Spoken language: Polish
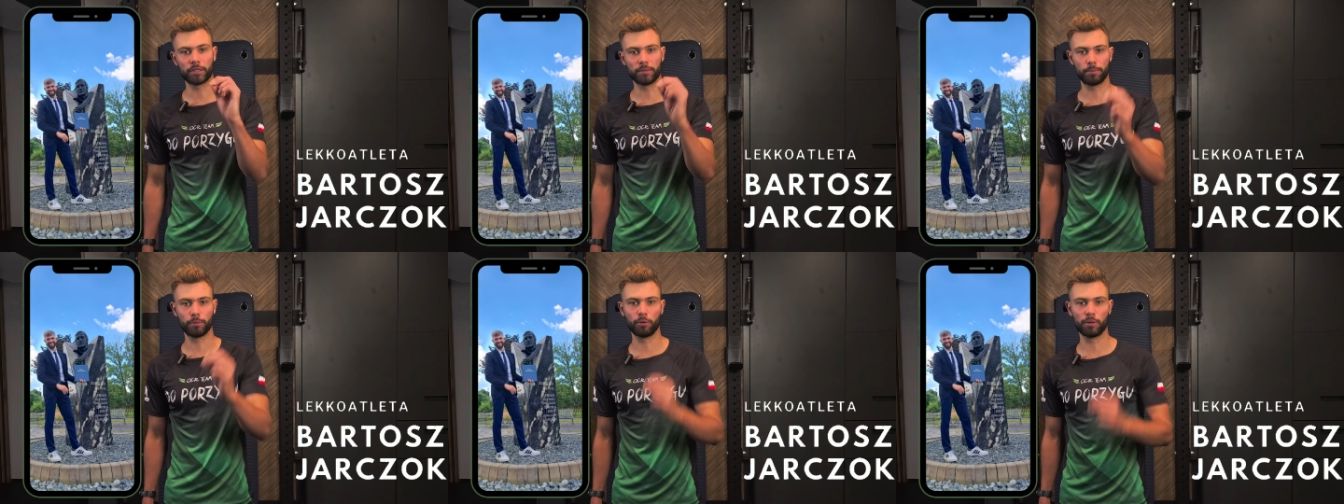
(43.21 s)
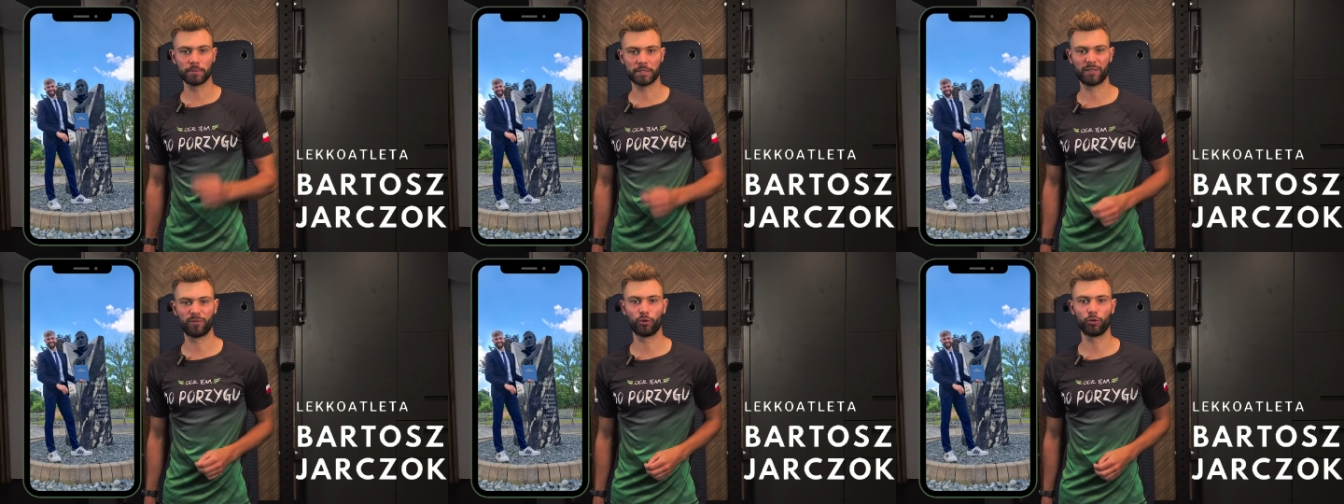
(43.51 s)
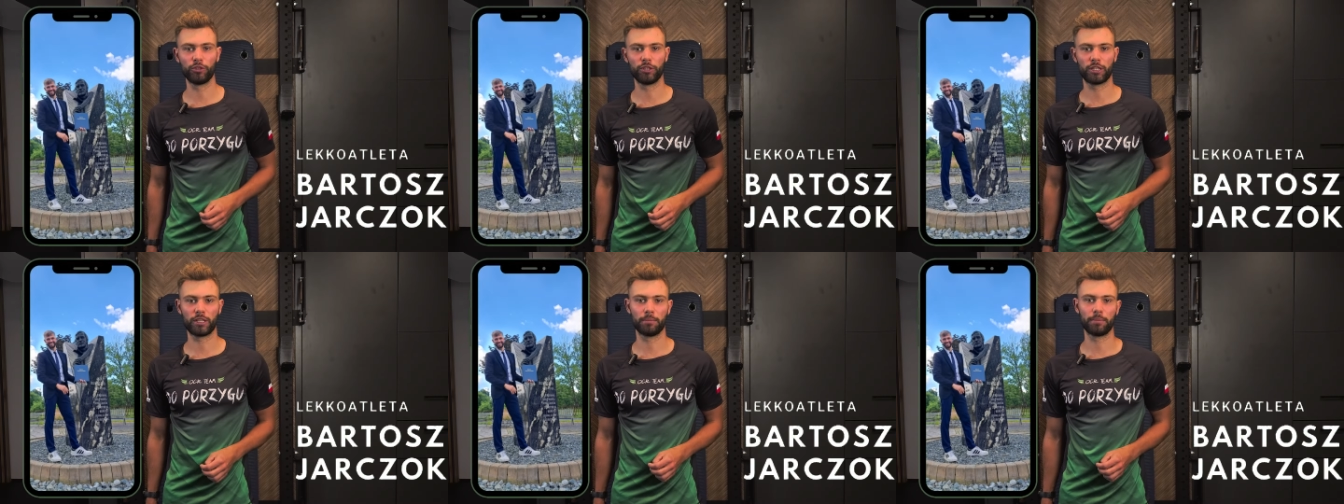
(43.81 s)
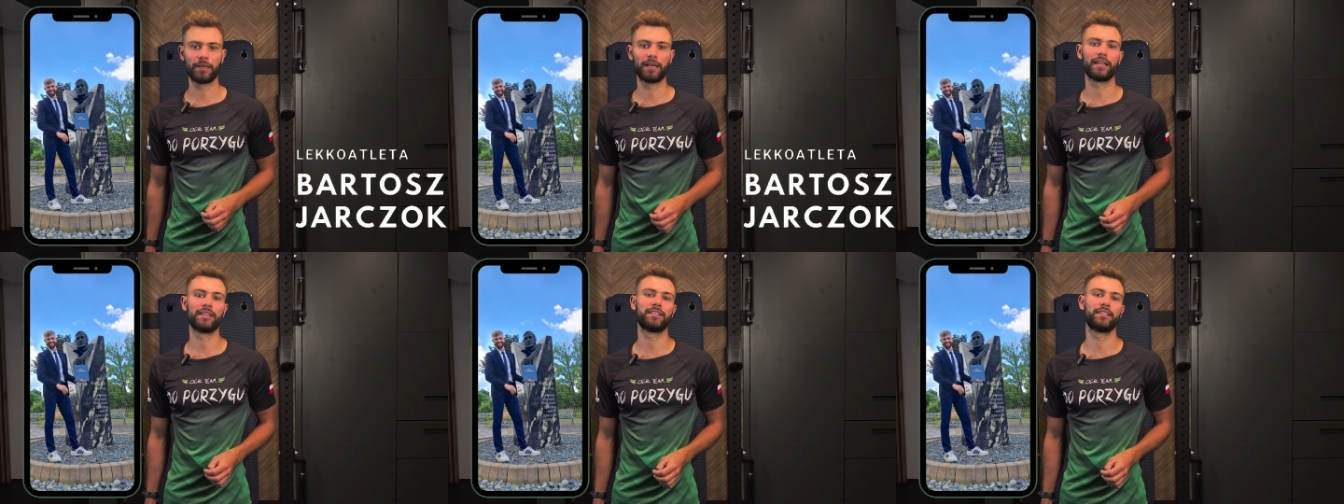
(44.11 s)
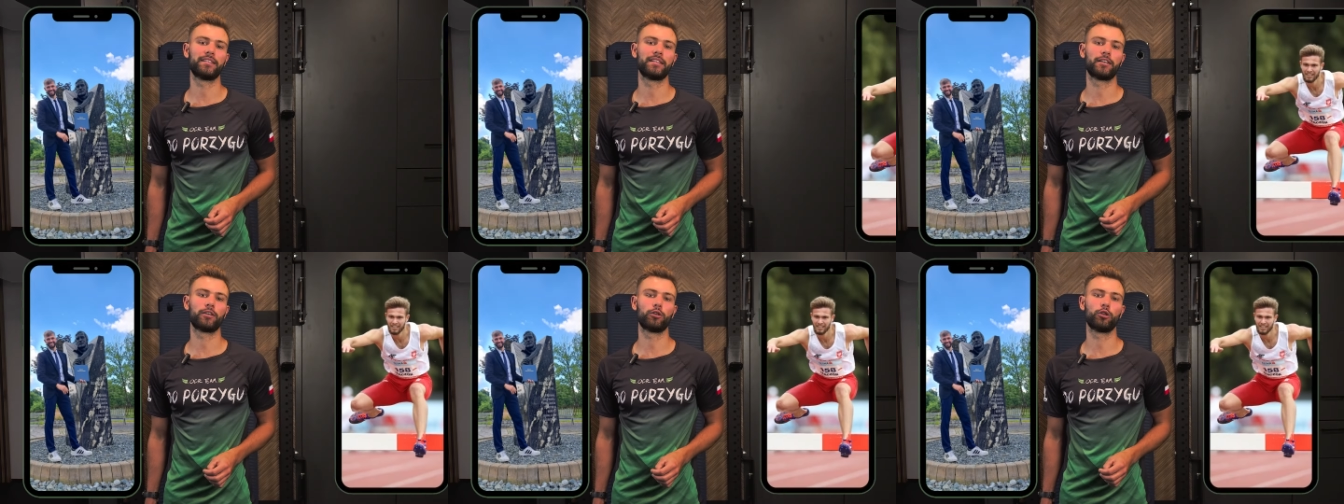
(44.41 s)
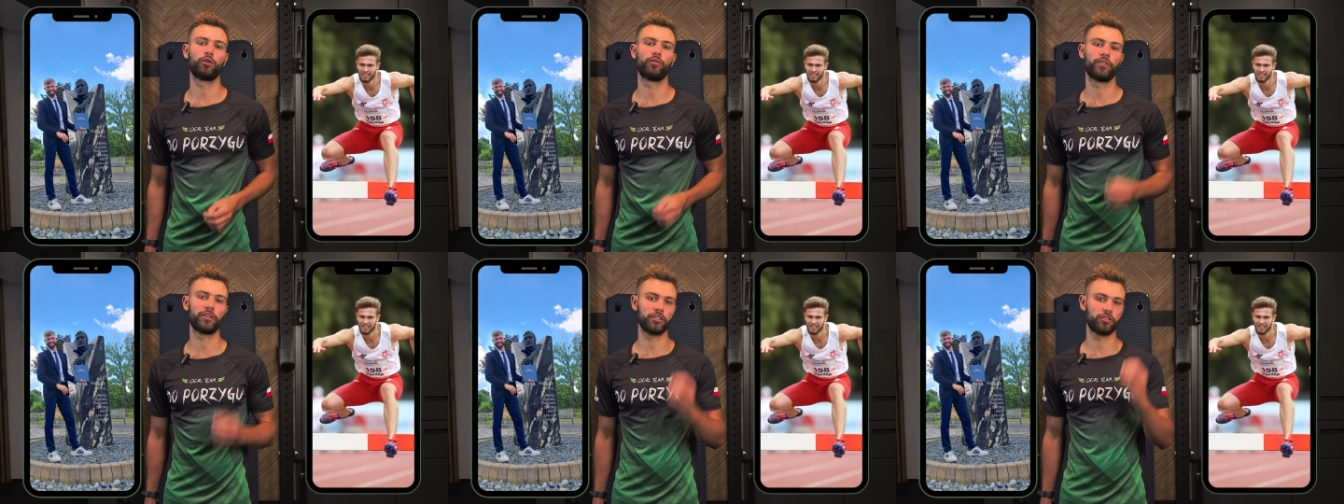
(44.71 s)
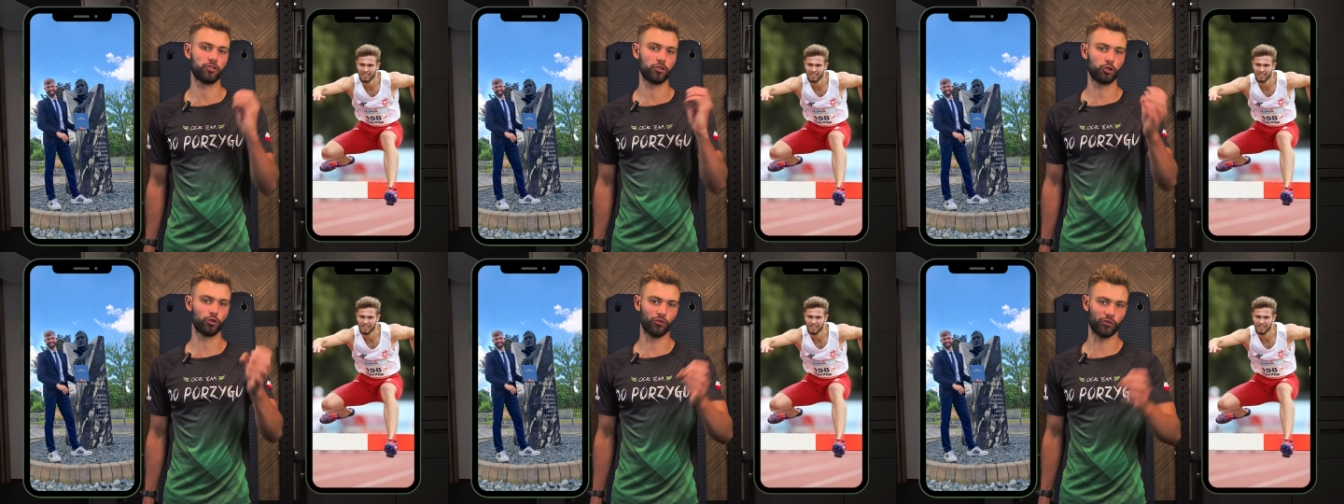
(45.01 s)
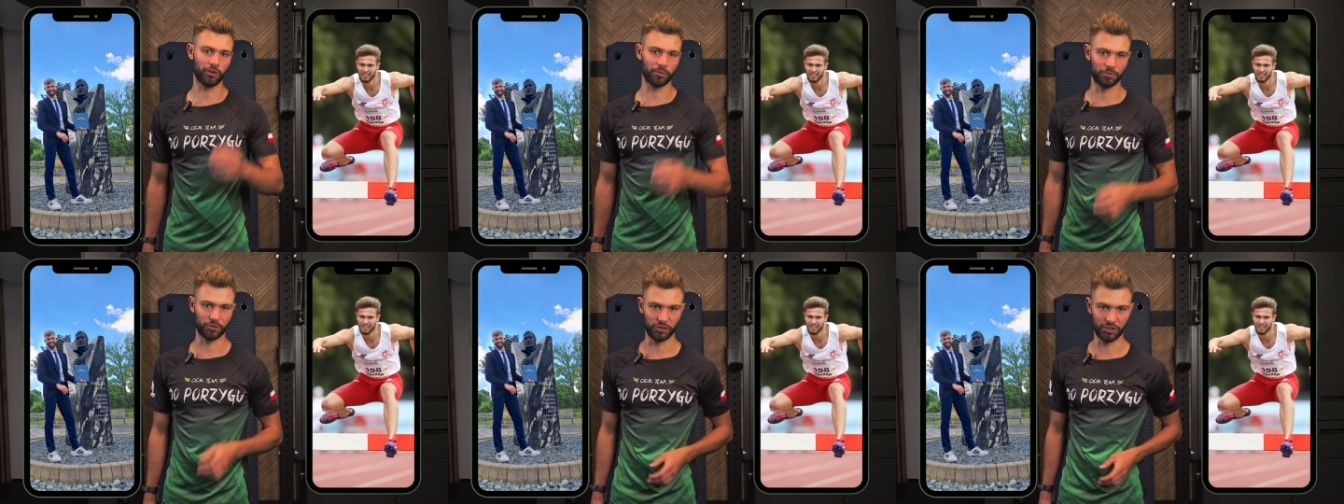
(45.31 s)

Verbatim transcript: i byłem zawodnikiem kadry narodowej z życiówką